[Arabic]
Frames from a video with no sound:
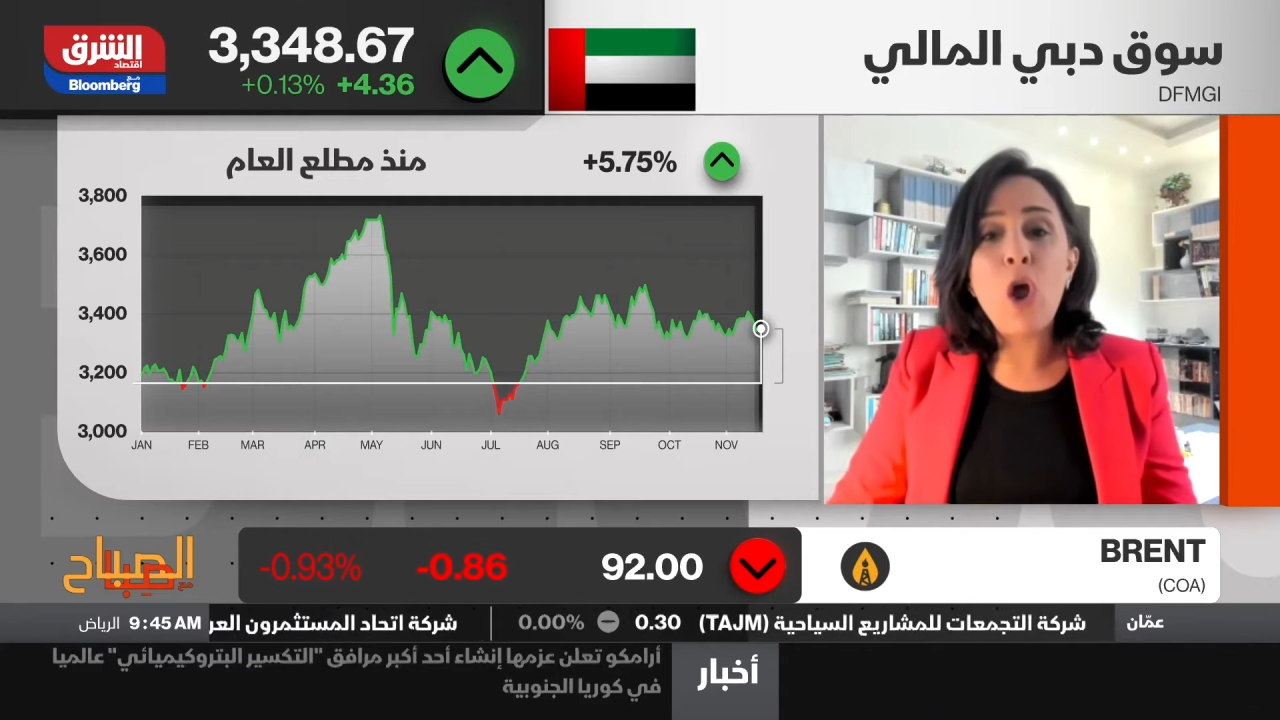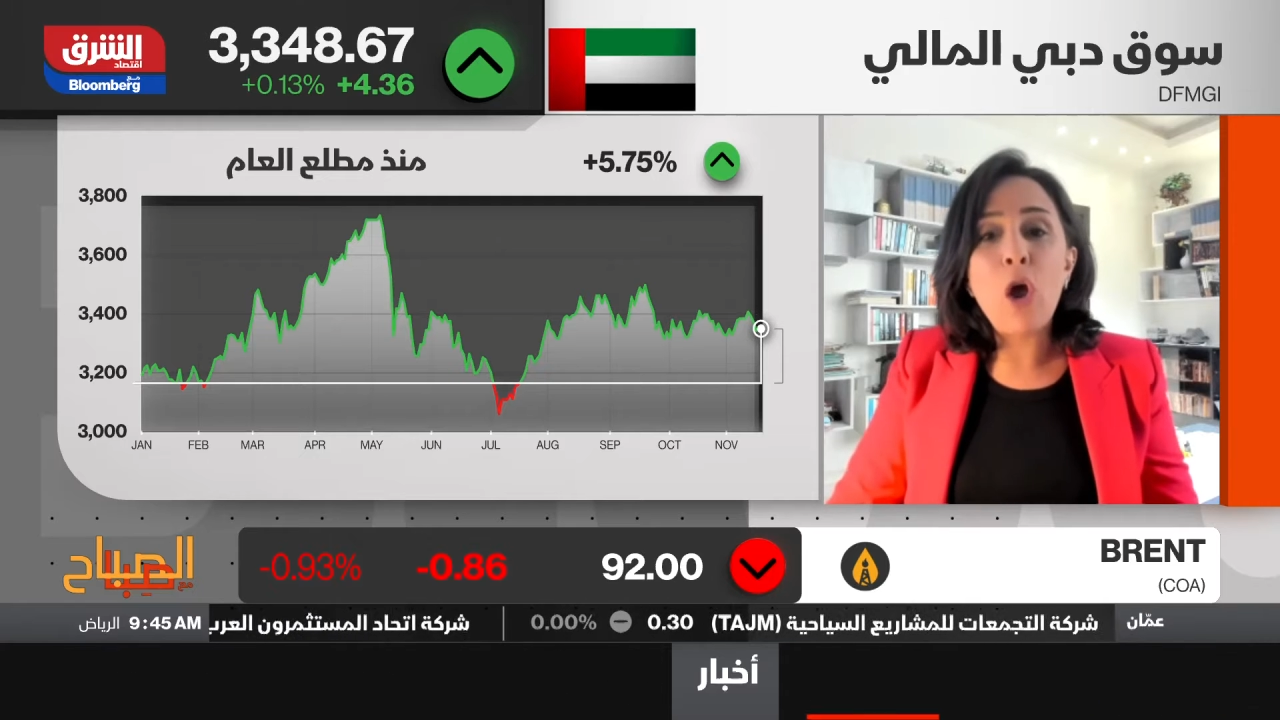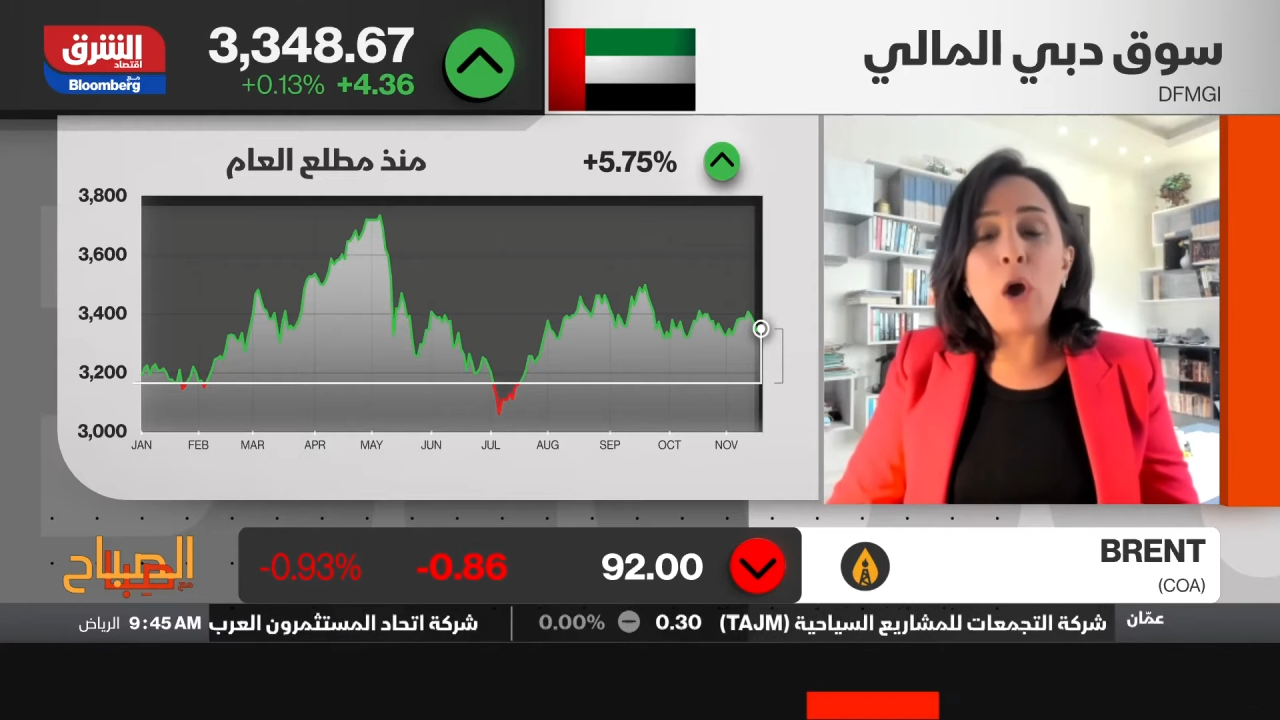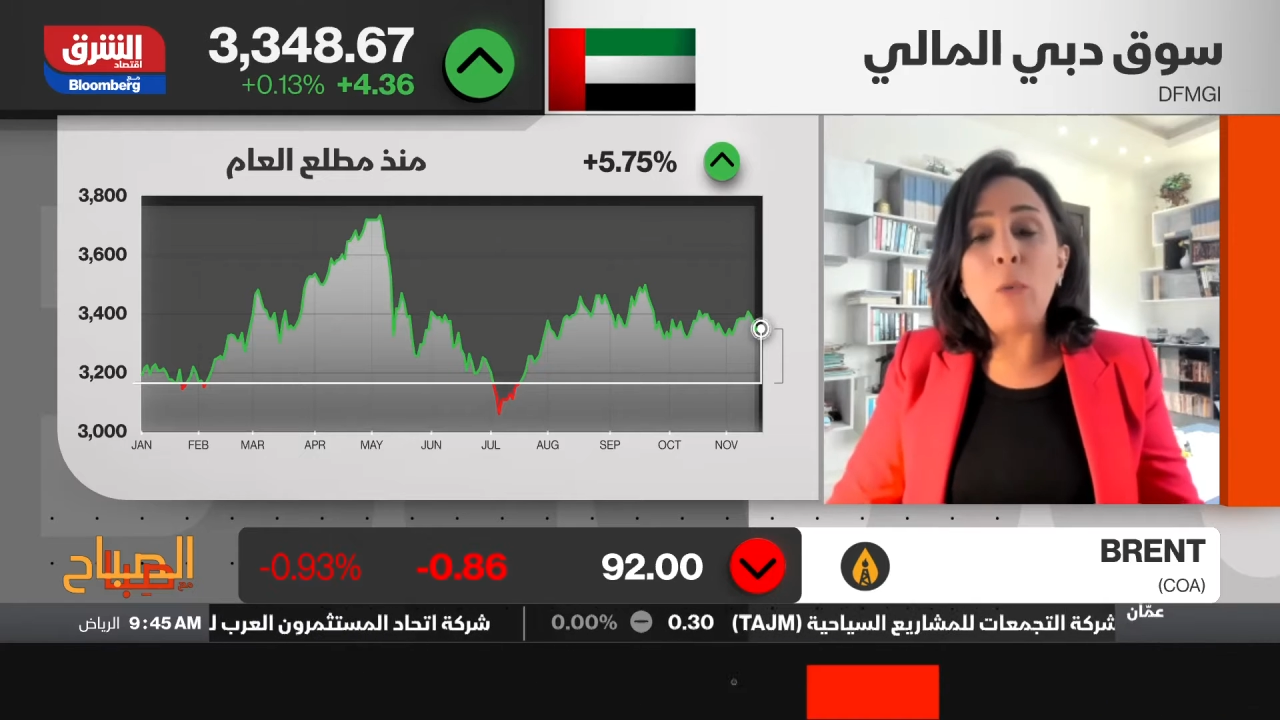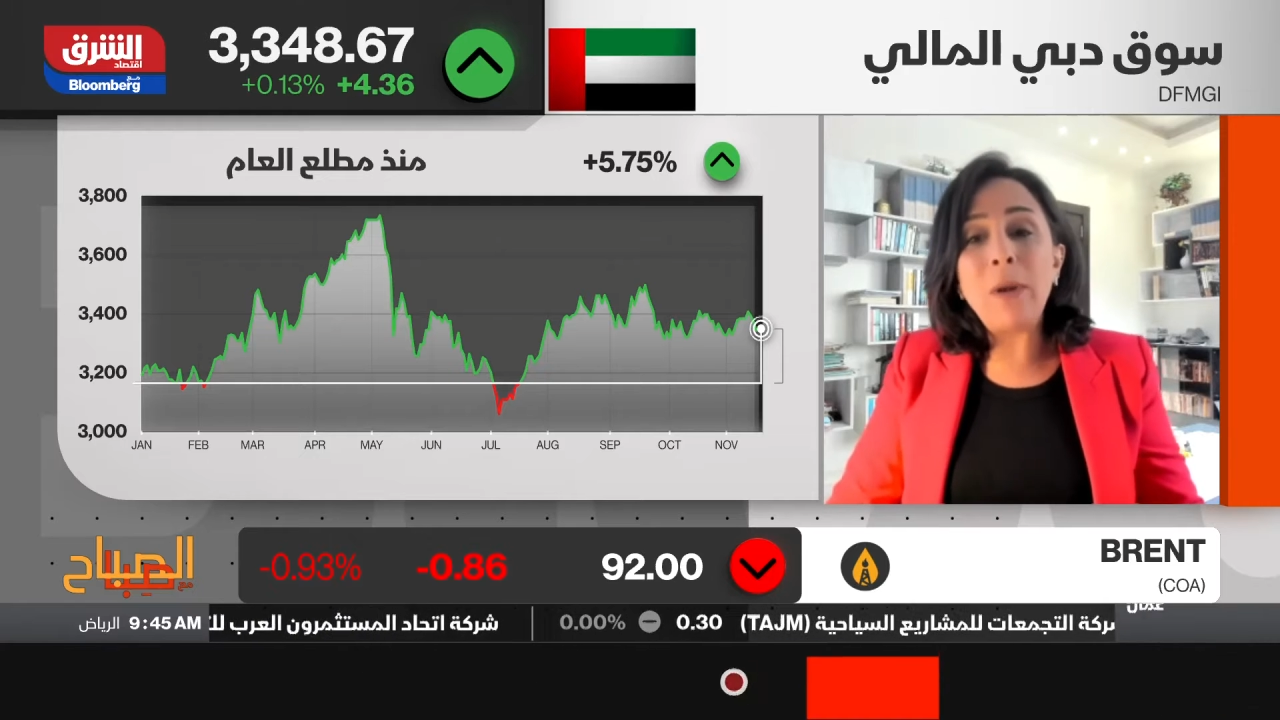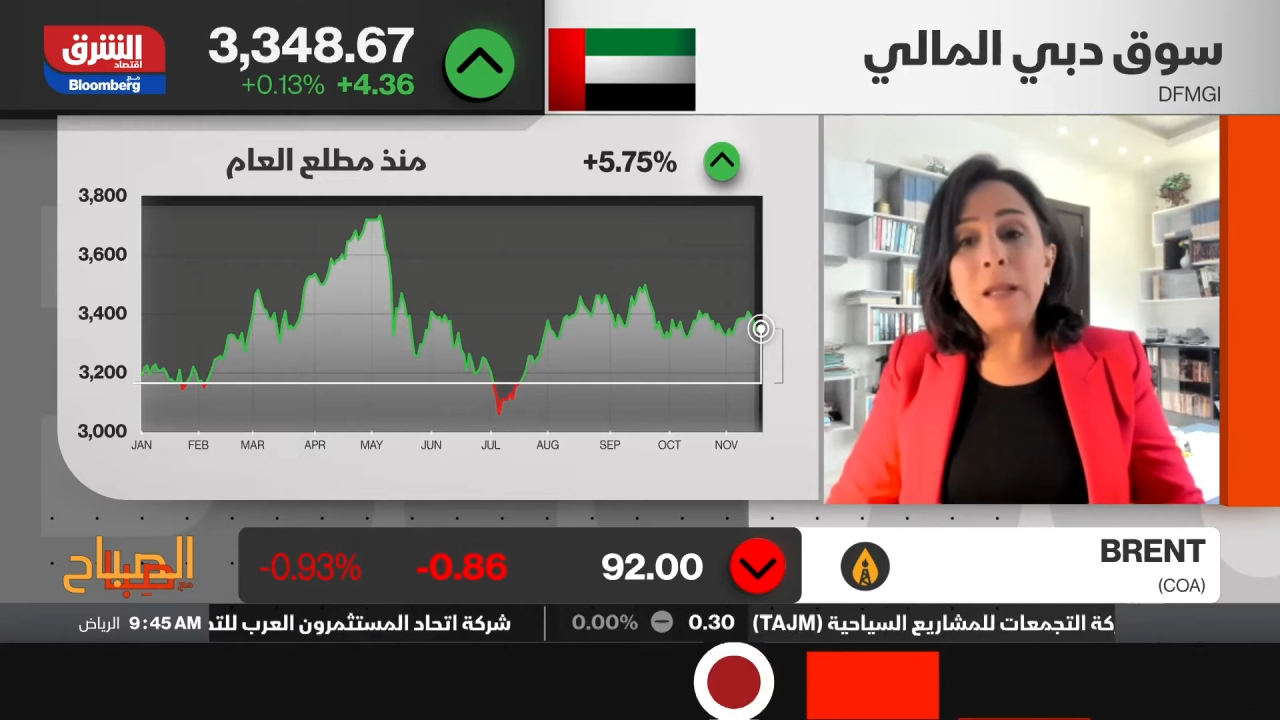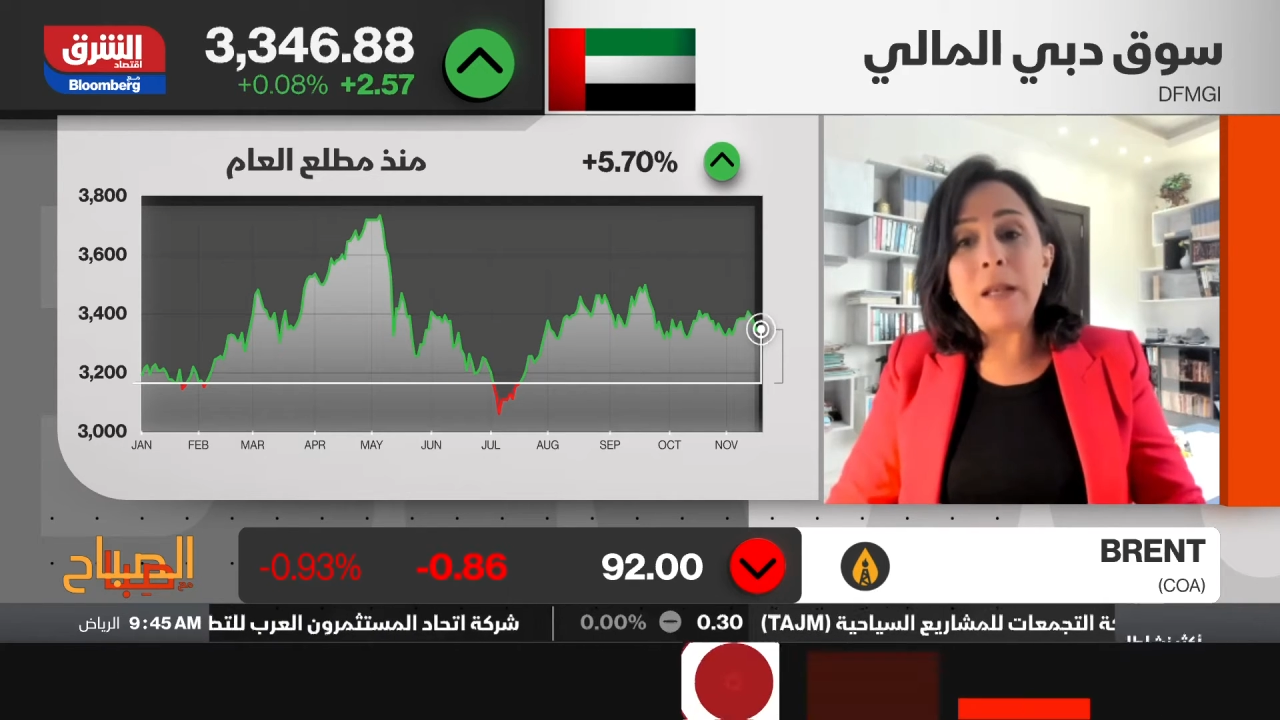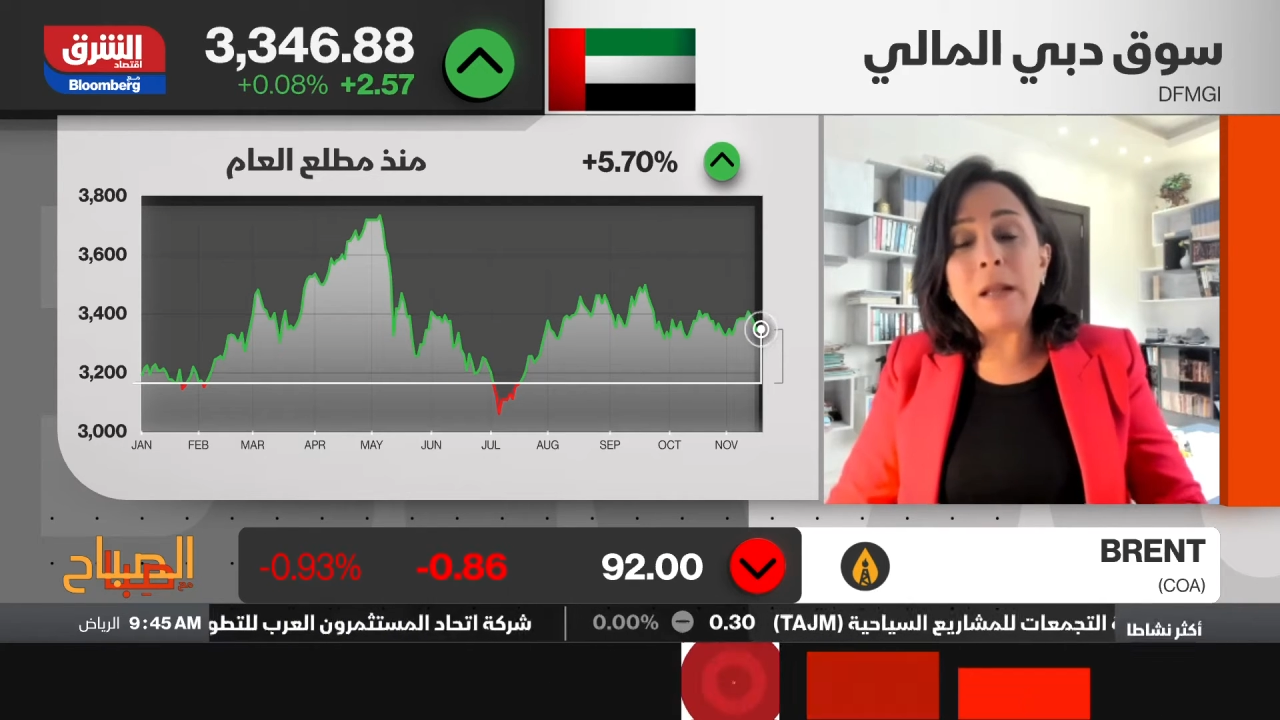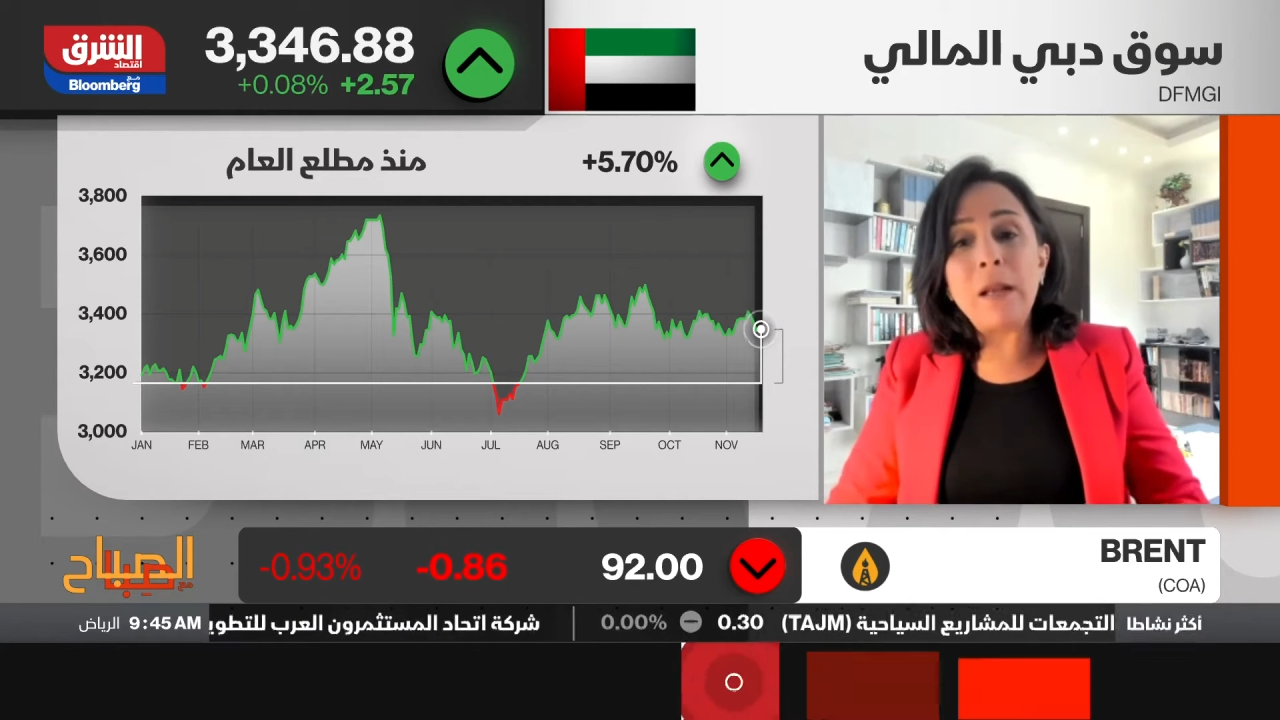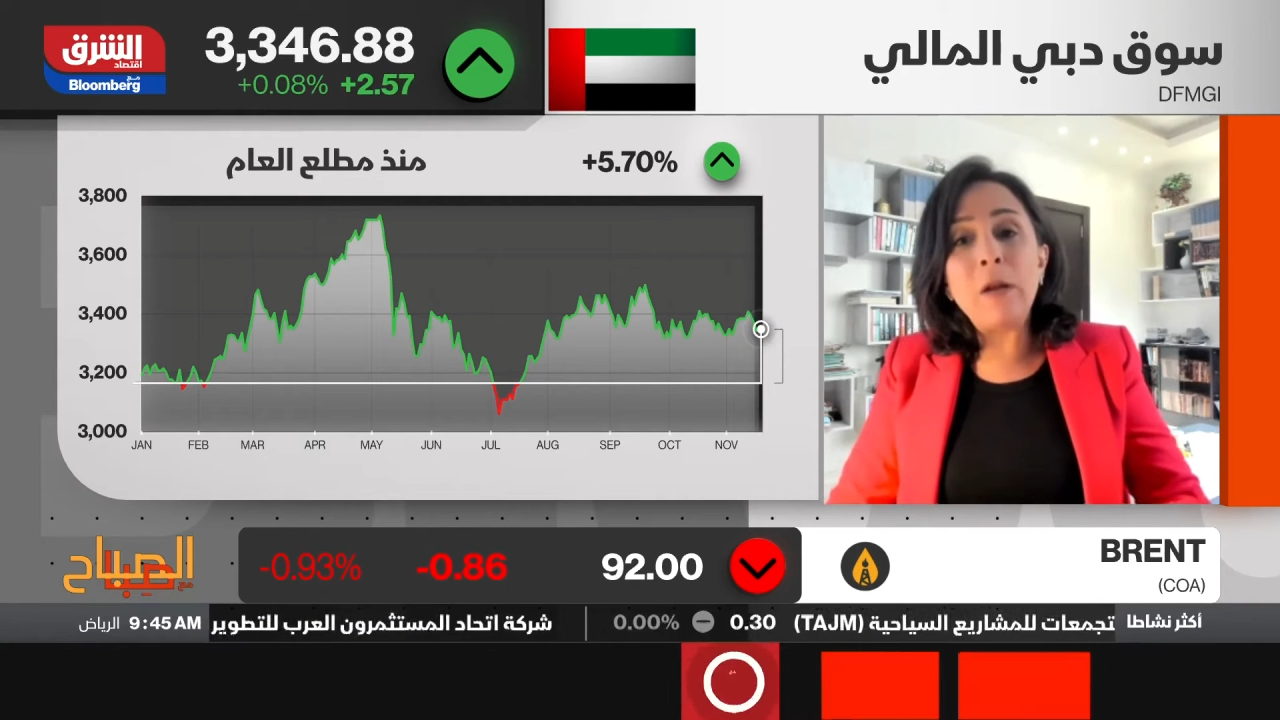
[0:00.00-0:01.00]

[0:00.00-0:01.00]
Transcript: آه، ولكن